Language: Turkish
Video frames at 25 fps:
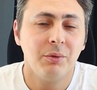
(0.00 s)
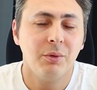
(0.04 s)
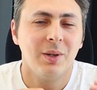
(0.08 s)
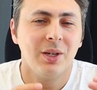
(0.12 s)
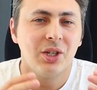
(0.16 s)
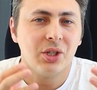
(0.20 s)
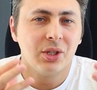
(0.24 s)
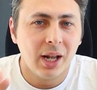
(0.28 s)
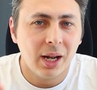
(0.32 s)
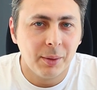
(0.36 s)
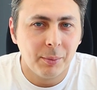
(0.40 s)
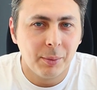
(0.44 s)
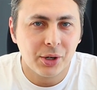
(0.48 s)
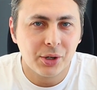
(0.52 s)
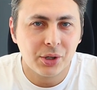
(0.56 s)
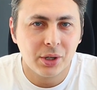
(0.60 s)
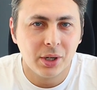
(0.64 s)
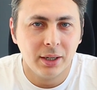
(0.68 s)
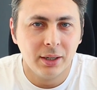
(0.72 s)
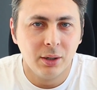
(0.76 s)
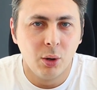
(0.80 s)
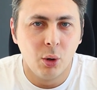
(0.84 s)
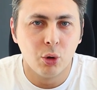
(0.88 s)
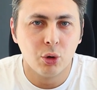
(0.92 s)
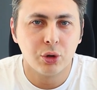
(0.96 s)
Dediğim gibi işler
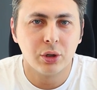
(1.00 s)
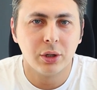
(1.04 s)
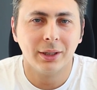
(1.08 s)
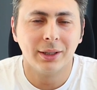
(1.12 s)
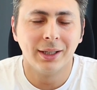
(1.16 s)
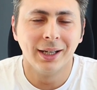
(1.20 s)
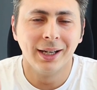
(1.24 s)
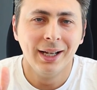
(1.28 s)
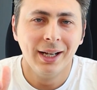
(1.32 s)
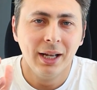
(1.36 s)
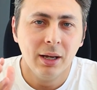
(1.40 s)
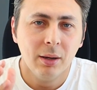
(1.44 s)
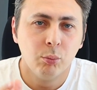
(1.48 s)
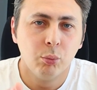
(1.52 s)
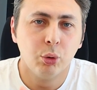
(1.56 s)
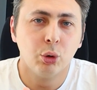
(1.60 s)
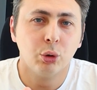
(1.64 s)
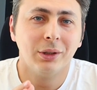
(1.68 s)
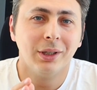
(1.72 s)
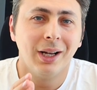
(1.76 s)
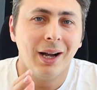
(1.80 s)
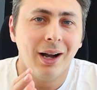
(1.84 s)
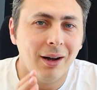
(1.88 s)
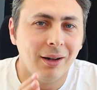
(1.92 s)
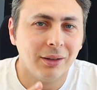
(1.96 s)
başarılı olsa da
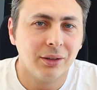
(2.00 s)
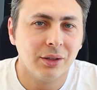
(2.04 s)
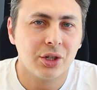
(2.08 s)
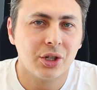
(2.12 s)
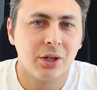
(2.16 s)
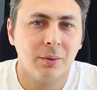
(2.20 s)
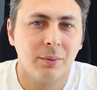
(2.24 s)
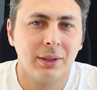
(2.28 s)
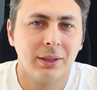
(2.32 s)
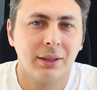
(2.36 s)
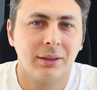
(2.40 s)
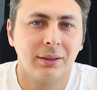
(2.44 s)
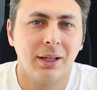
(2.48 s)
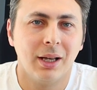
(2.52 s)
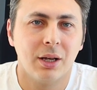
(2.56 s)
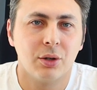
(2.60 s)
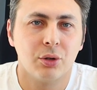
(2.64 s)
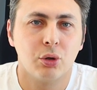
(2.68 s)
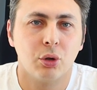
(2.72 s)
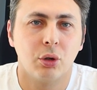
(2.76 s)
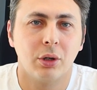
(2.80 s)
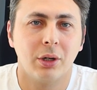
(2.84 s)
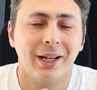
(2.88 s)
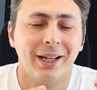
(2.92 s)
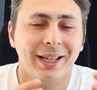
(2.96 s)
burada anlaşamadıktan
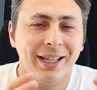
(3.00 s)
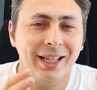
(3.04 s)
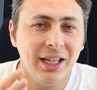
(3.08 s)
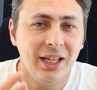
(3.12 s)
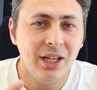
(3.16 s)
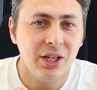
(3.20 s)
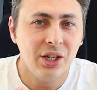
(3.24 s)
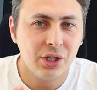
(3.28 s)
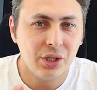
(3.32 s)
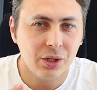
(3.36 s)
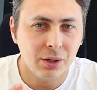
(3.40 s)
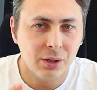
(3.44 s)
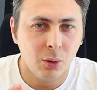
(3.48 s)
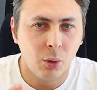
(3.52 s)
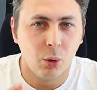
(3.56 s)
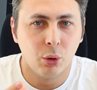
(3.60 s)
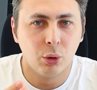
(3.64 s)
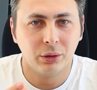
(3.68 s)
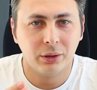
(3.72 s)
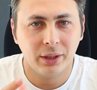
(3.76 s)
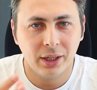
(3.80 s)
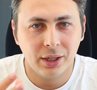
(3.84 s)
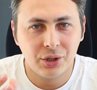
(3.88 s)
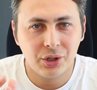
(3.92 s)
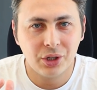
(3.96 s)
sonra iyi iş
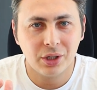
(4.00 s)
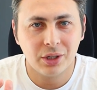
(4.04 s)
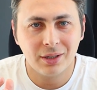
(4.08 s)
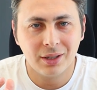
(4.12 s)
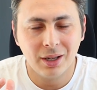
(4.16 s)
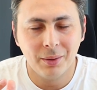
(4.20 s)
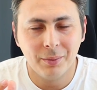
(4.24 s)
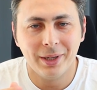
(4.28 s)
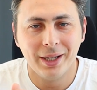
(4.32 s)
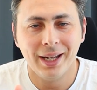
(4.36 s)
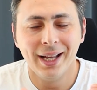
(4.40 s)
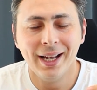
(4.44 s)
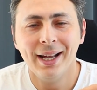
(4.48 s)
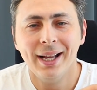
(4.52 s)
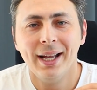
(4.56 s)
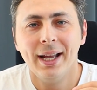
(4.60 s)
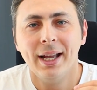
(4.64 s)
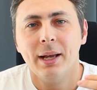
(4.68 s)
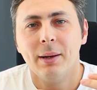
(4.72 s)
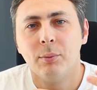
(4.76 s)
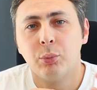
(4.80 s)
ortaya çıksa bile